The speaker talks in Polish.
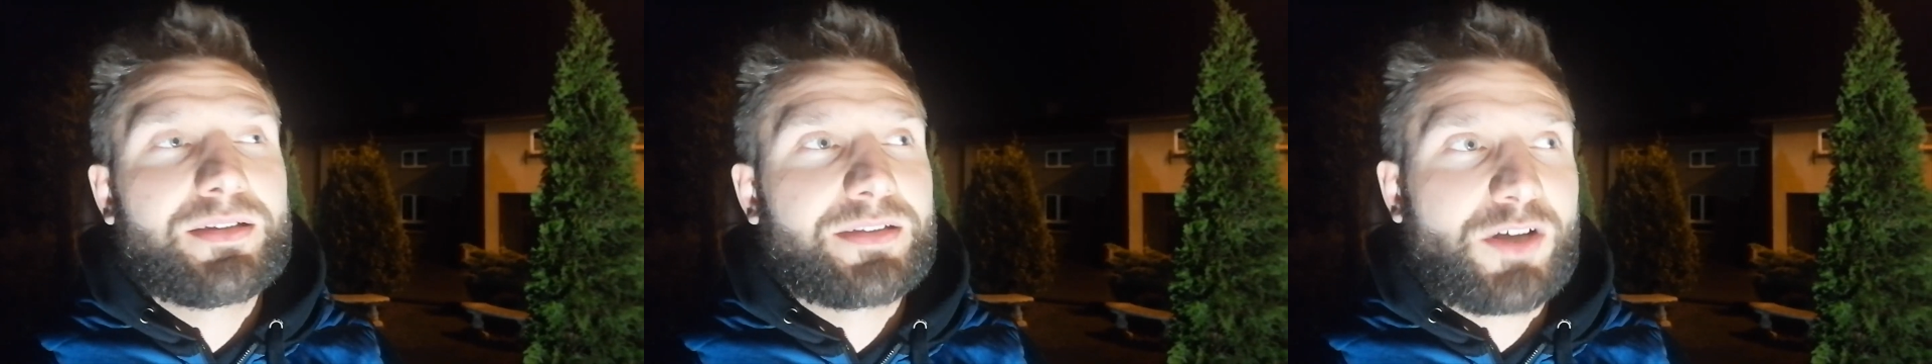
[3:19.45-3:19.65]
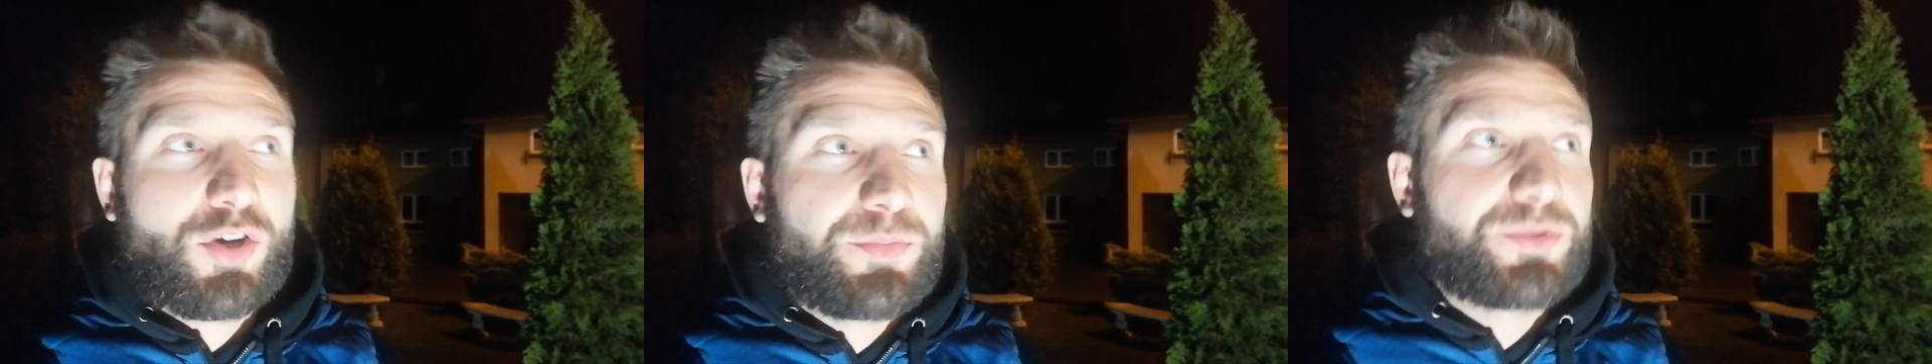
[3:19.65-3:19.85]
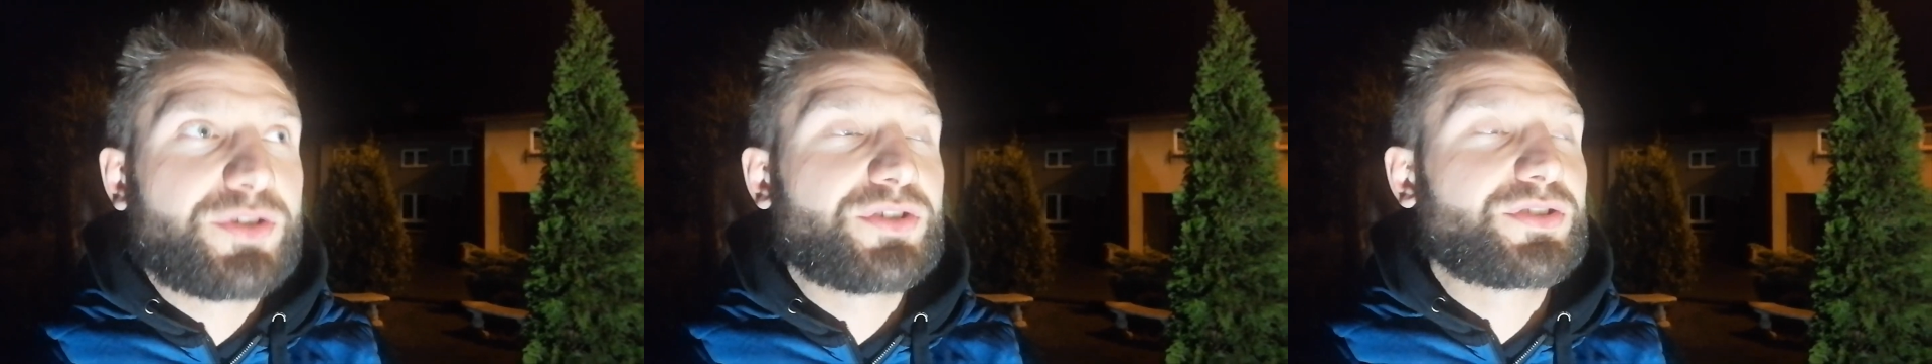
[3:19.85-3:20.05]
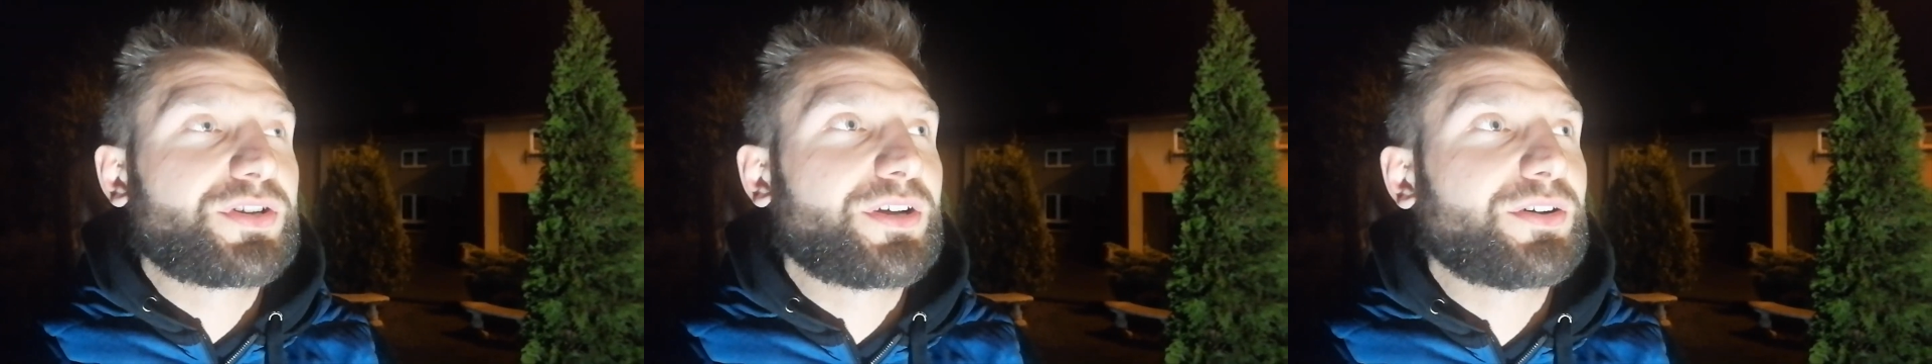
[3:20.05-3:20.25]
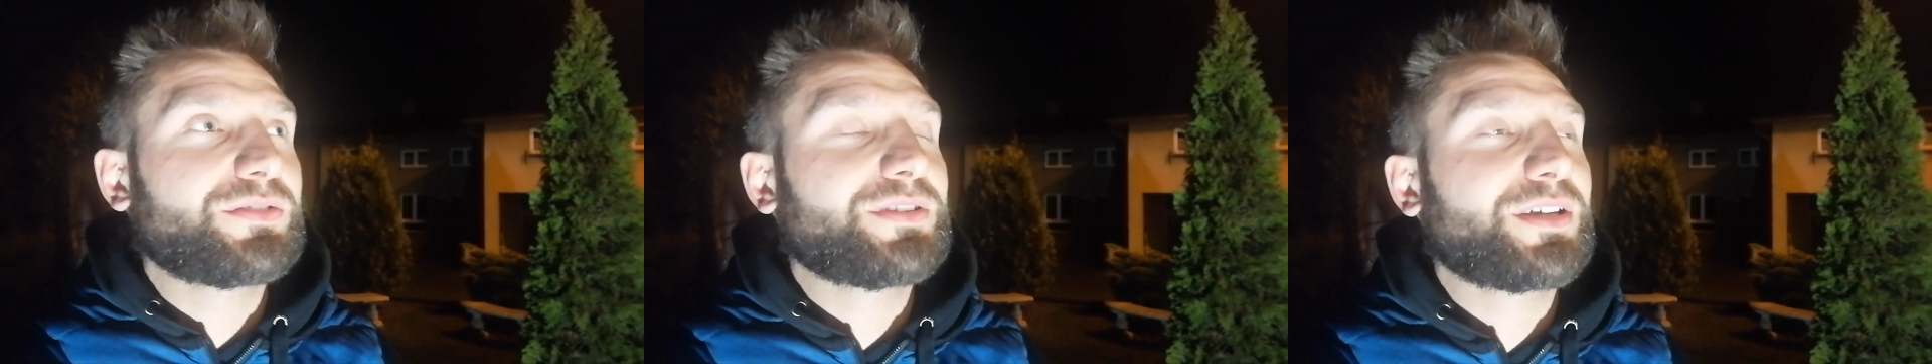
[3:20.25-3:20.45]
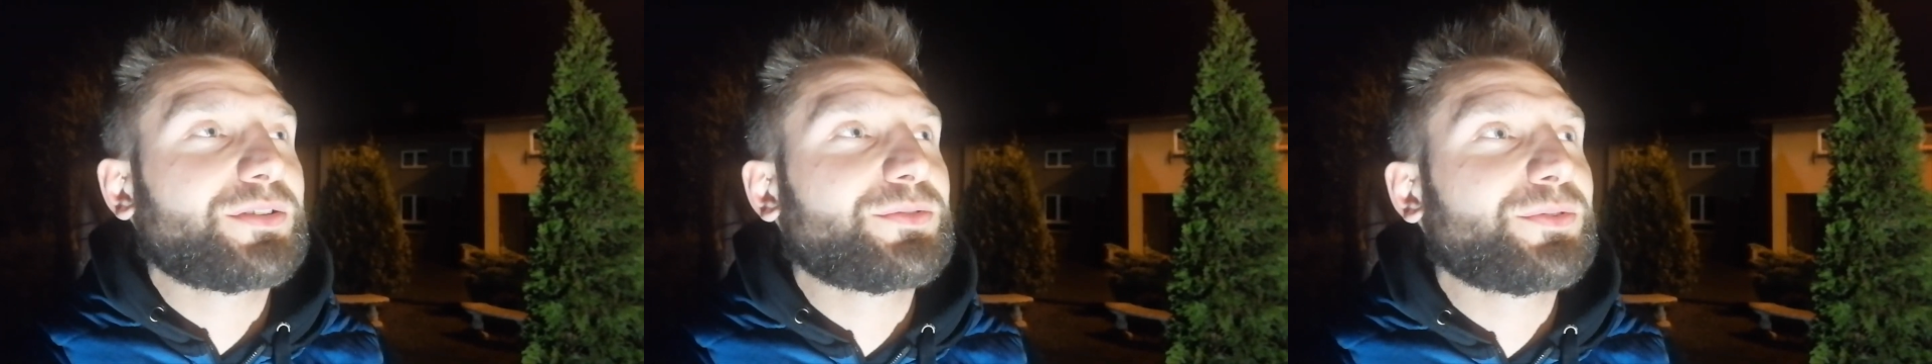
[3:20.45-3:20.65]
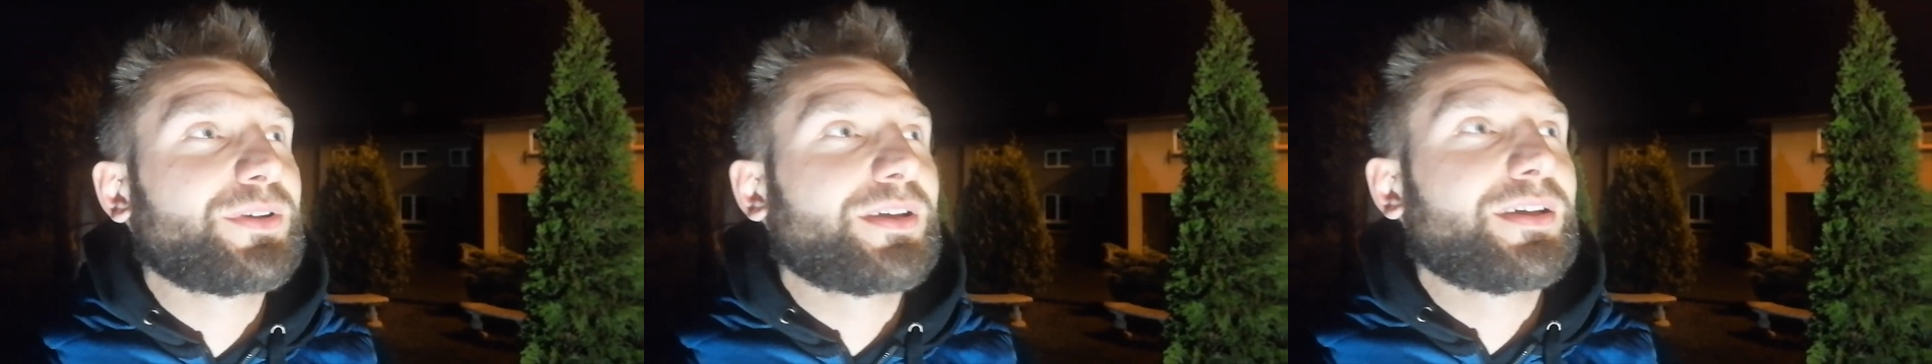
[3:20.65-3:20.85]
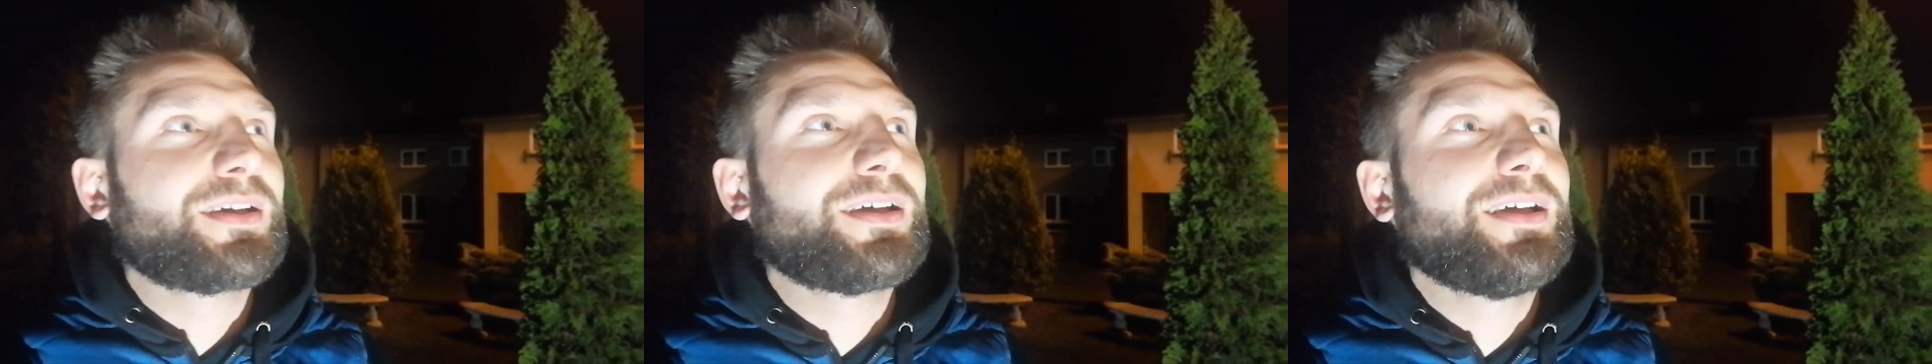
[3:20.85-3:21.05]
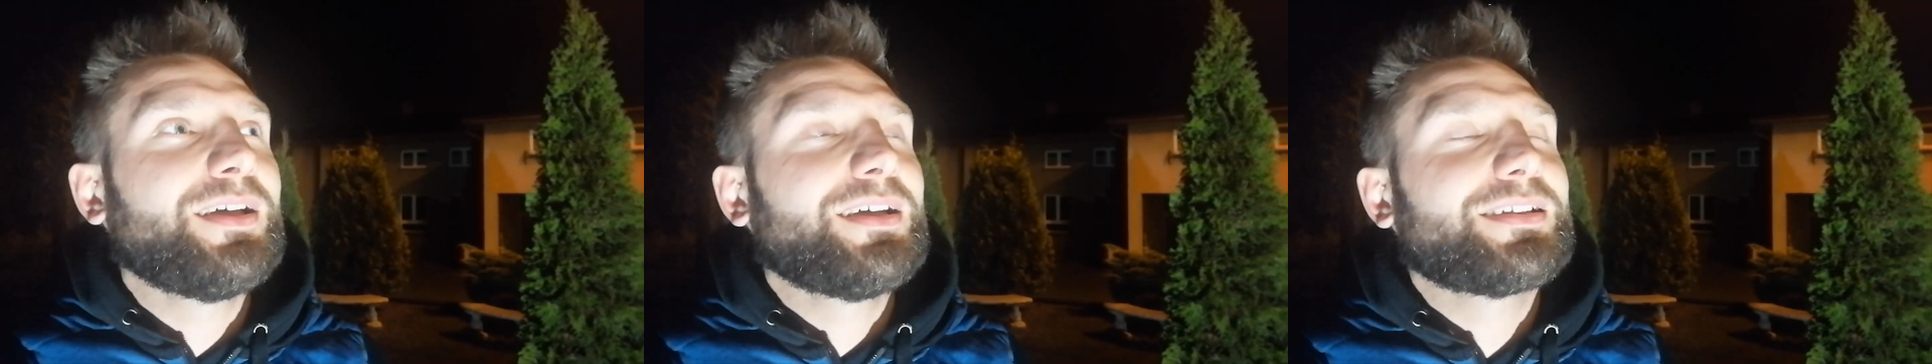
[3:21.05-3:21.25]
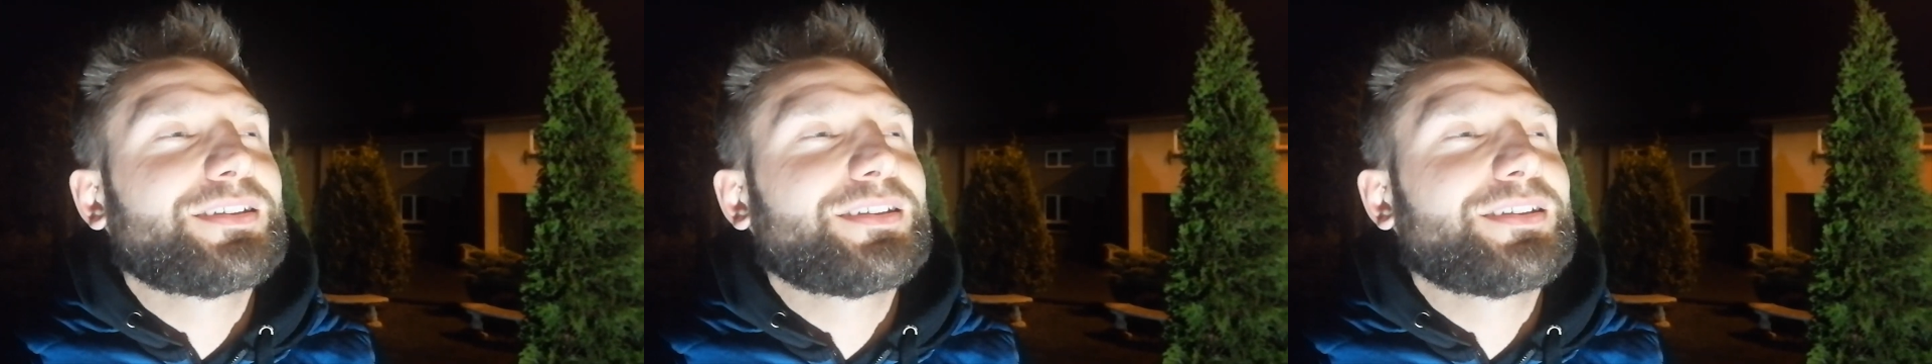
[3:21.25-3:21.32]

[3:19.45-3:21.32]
taką ciszę, odnajduję